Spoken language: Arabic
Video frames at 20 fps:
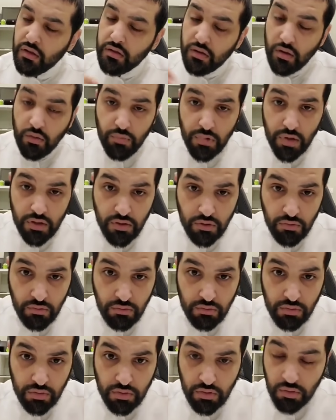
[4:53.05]
يوم
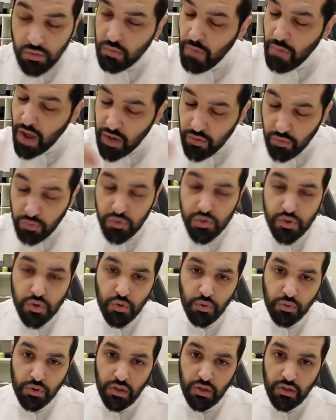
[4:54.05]
يدرون انهم ما يقدرون
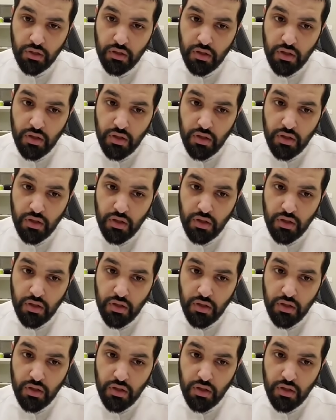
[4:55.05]
يشتروني